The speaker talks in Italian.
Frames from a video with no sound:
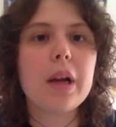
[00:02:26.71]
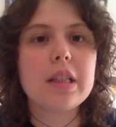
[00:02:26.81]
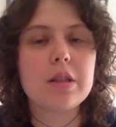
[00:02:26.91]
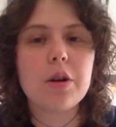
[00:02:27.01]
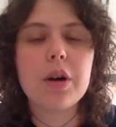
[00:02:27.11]
la
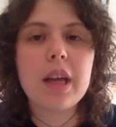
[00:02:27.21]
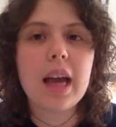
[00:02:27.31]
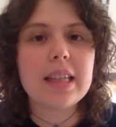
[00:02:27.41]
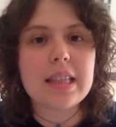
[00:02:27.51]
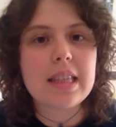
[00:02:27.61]
storia
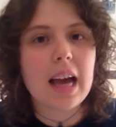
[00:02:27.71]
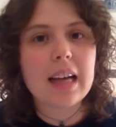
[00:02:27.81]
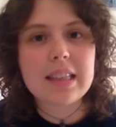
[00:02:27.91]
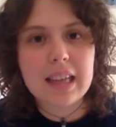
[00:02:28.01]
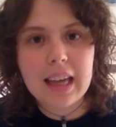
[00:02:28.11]

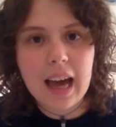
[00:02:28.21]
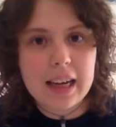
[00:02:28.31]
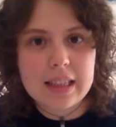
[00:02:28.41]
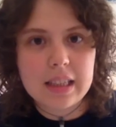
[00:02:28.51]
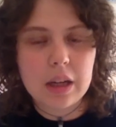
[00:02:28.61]
inizia a
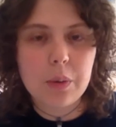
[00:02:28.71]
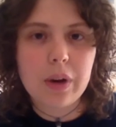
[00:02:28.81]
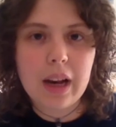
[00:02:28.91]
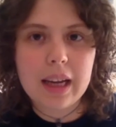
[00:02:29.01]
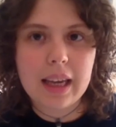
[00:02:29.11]
staccarsi da
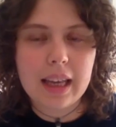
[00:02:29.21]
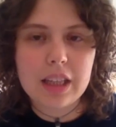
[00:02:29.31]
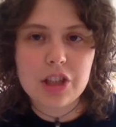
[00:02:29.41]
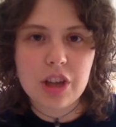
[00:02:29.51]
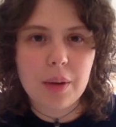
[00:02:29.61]
quella che
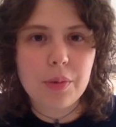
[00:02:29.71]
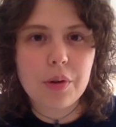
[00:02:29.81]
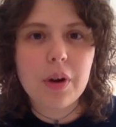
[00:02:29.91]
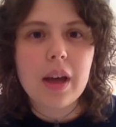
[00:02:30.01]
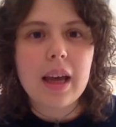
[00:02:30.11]

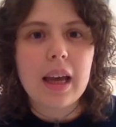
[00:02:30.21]
diciamo